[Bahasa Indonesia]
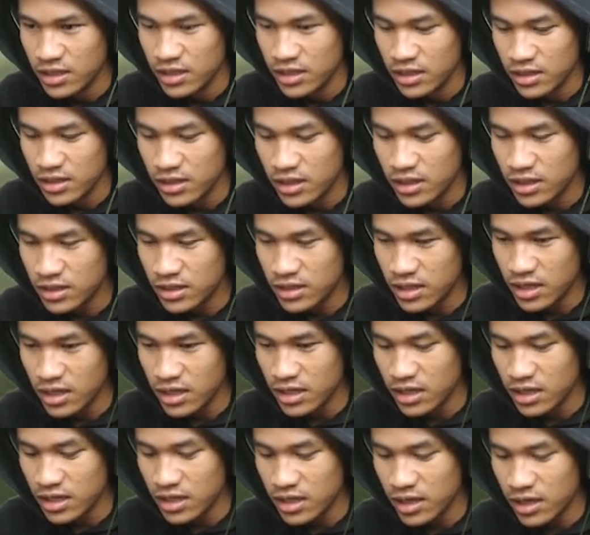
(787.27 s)
Kita
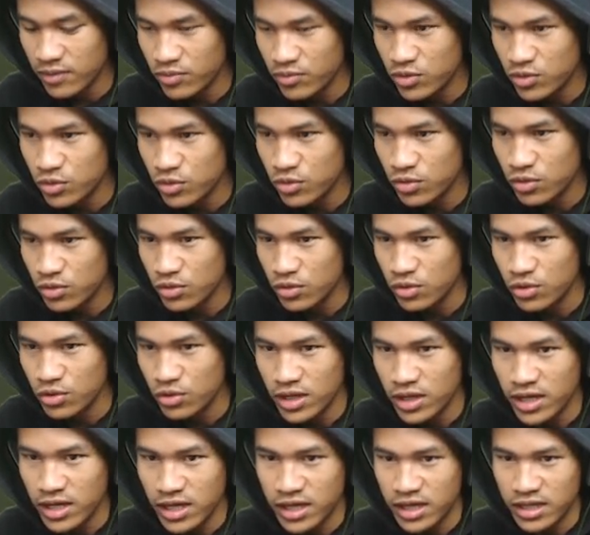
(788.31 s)
klik M dulu
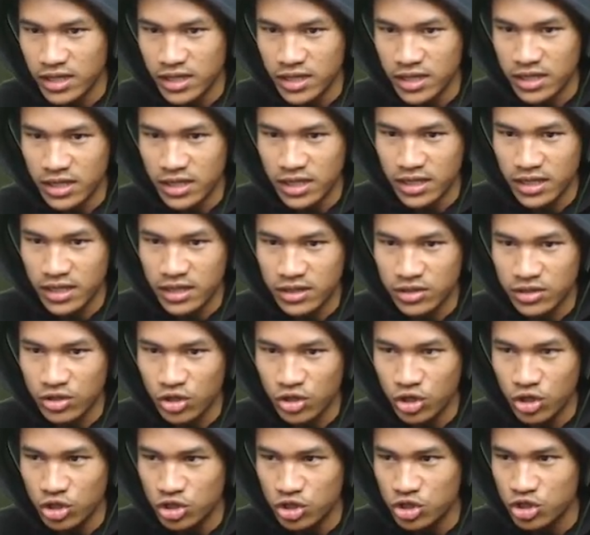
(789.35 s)
kayaknya nih
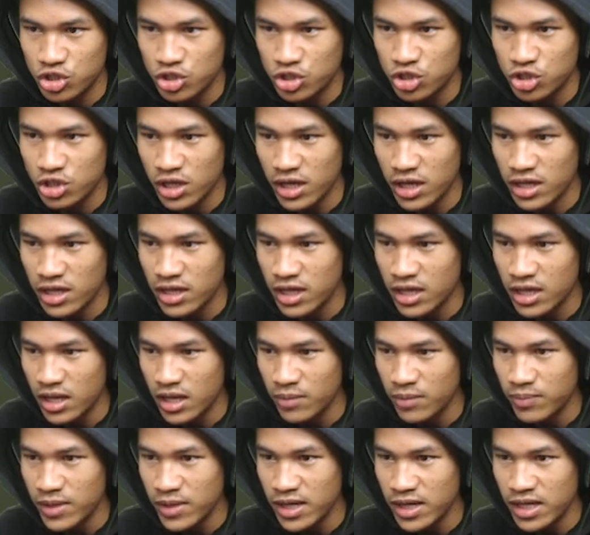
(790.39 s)
Notes Kayaknya
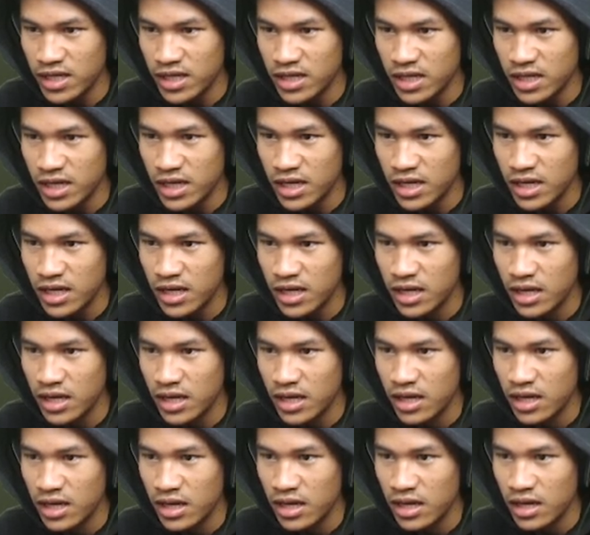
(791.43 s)
apalagi nih
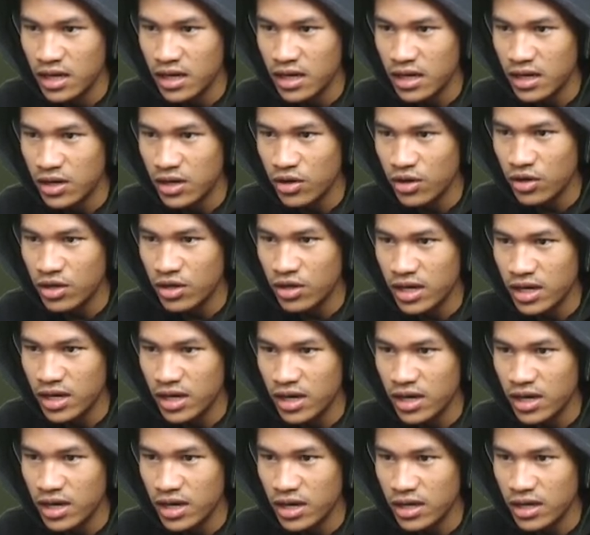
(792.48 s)
Oke,
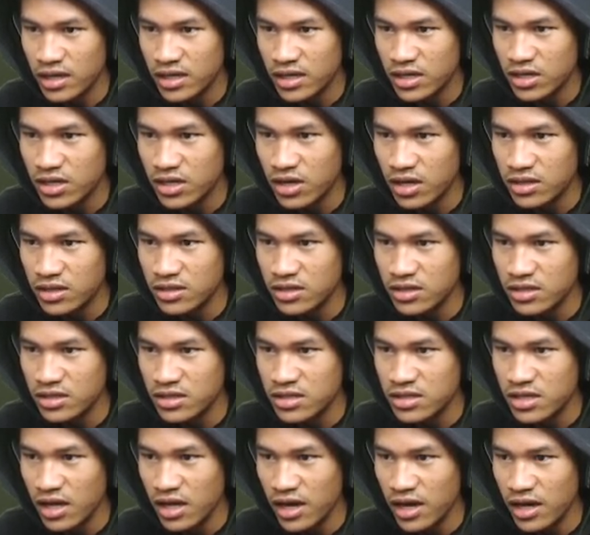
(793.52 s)
okay, he got the
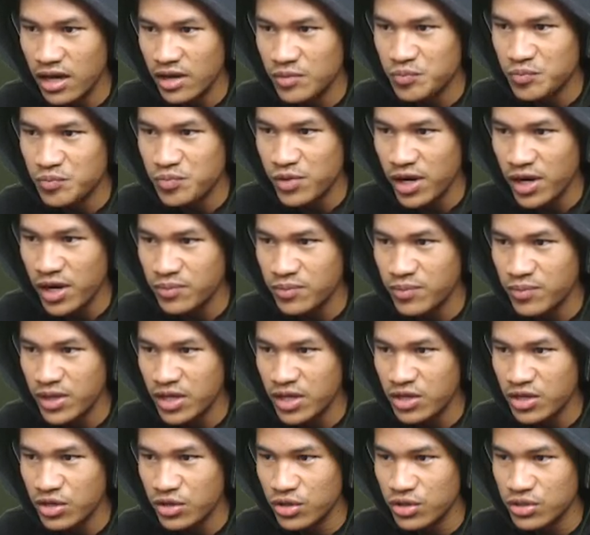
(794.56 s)
guy upright
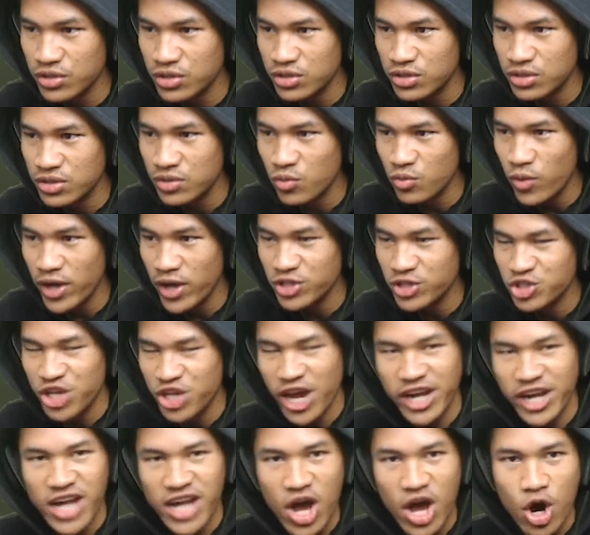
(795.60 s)
because the white
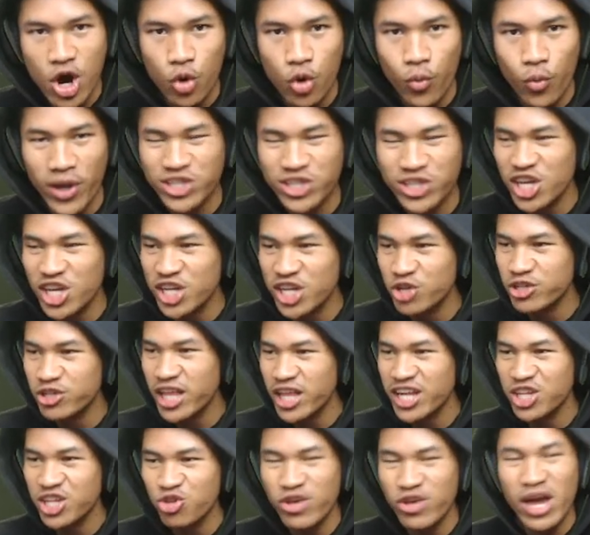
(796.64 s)
shadow. White shadow
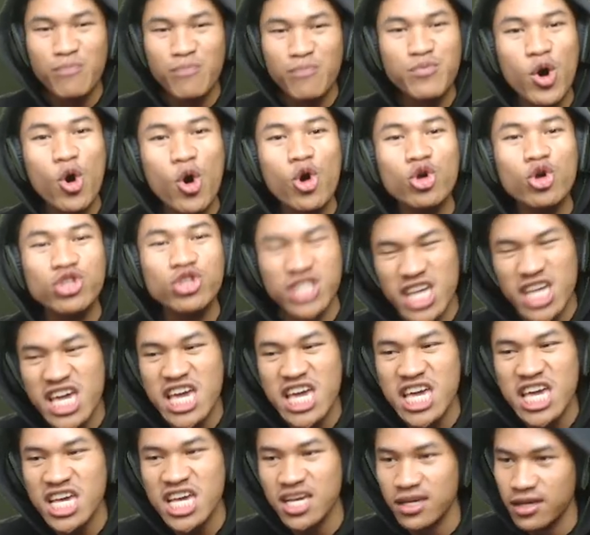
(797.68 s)
tadi itu ya
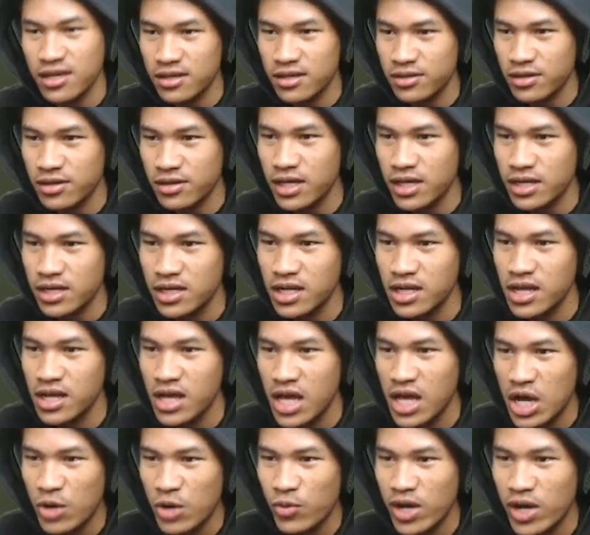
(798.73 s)
poaching gitu kan.
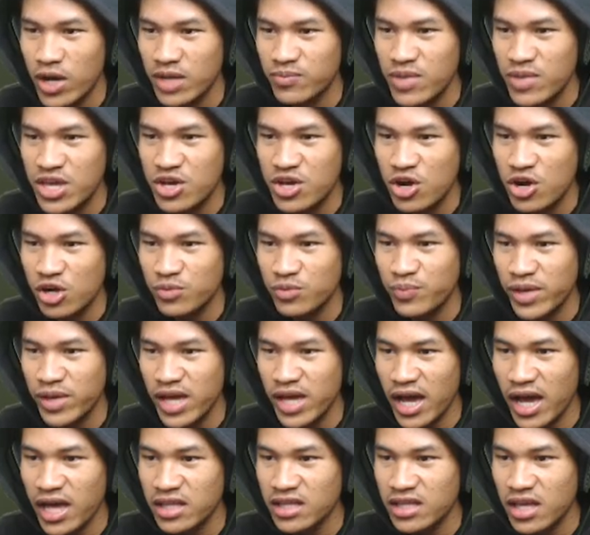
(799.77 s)
What because be
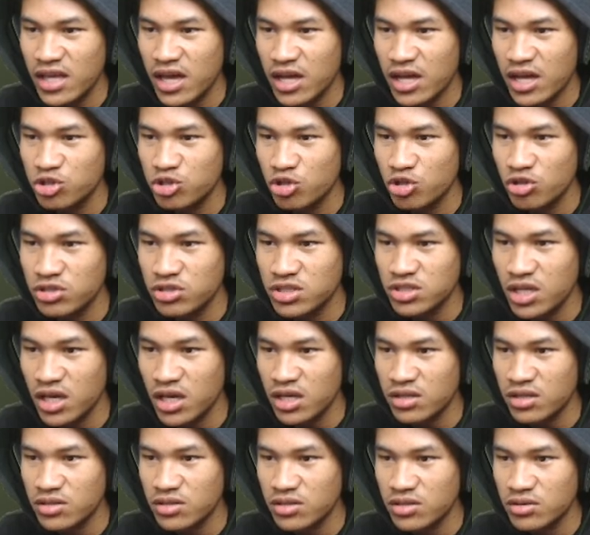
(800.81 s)
I think I should check
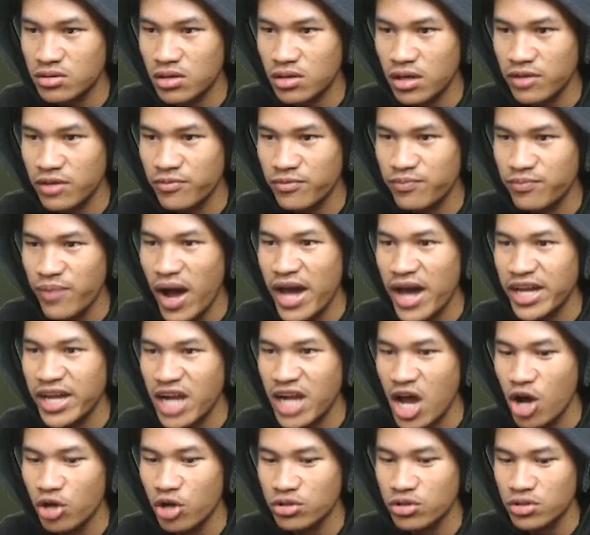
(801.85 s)
and find
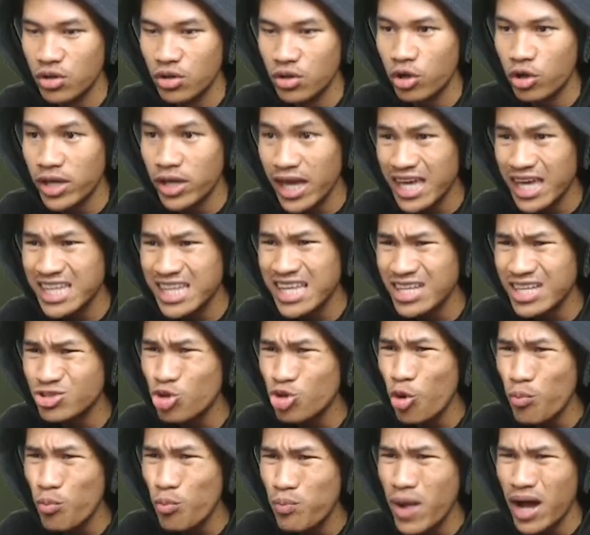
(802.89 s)
out. Oke, okay, kita
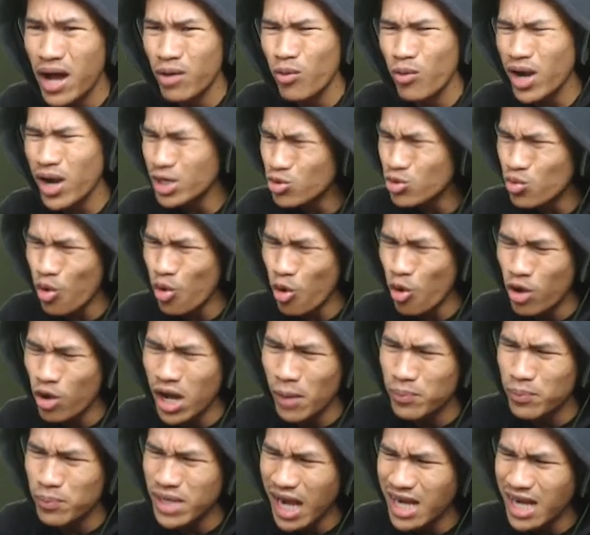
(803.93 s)
coba. Waduh kok
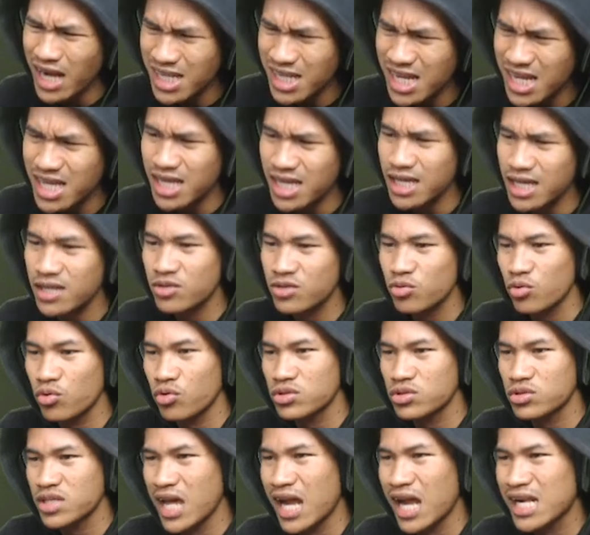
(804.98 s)
gak berani gitu
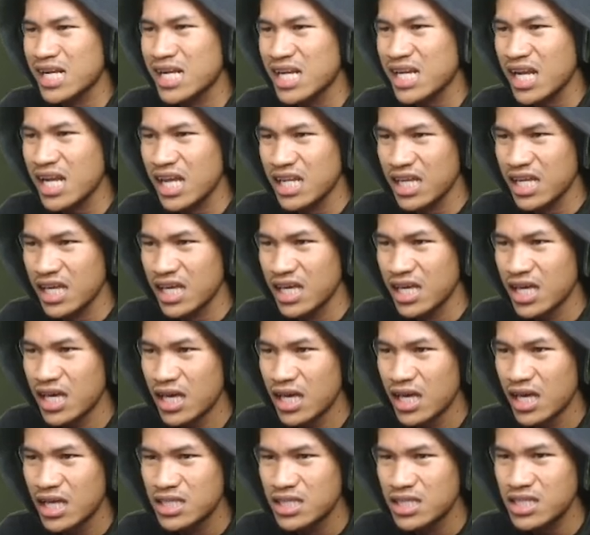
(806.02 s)
loh si Andre nih
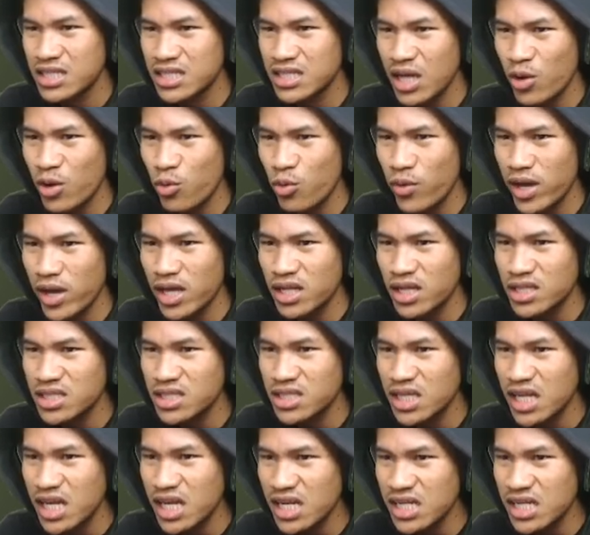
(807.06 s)
si cewek ini
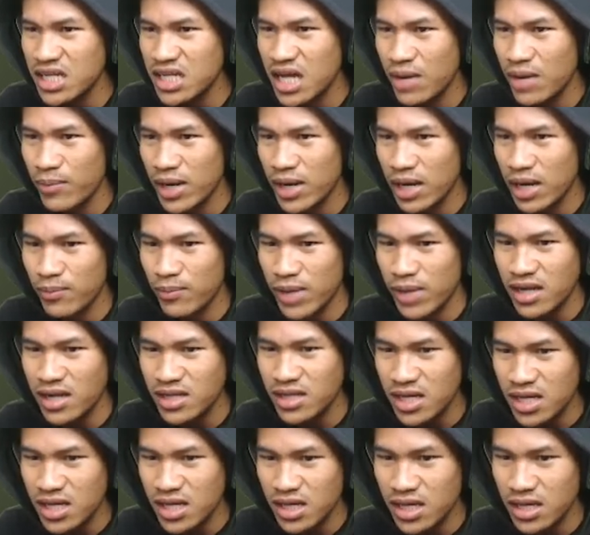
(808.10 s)
si Linda malah
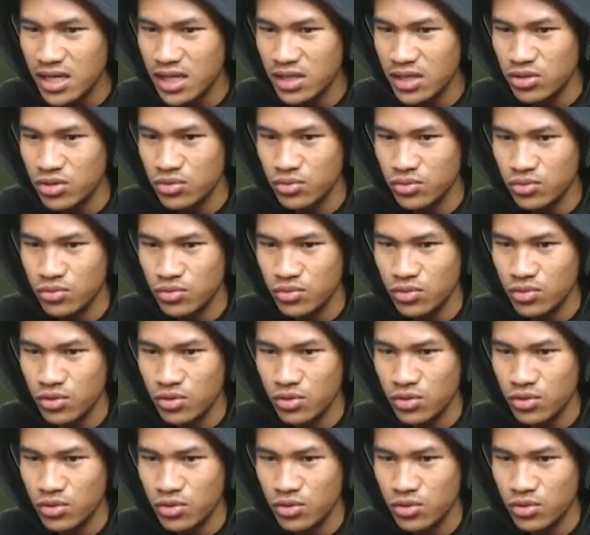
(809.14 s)
berani gitu